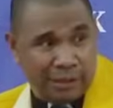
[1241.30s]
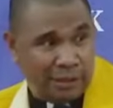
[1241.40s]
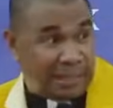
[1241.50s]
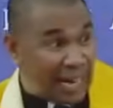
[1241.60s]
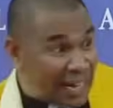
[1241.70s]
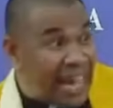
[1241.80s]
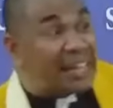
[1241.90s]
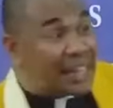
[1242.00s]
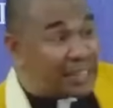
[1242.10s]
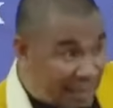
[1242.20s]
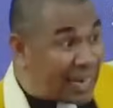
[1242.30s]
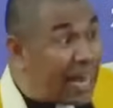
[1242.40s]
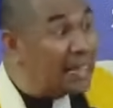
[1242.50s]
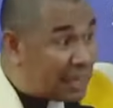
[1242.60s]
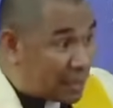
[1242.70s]
Dari atas, dari
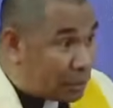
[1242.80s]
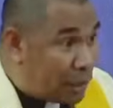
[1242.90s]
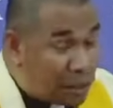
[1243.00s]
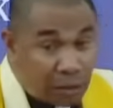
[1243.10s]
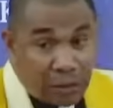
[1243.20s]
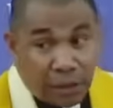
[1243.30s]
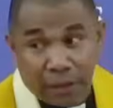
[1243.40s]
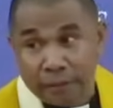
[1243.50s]
atas bagi dunia